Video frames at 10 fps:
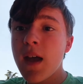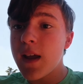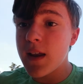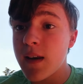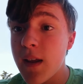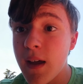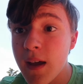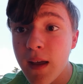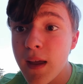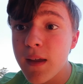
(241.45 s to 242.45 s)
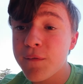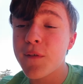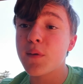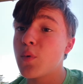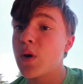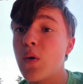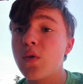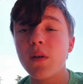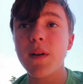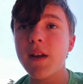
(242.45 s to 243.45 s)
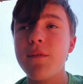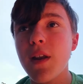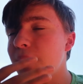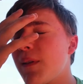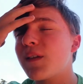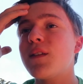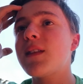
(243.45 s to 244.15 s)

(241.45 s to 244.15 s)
in, eh, in Formula 1 perché veramente si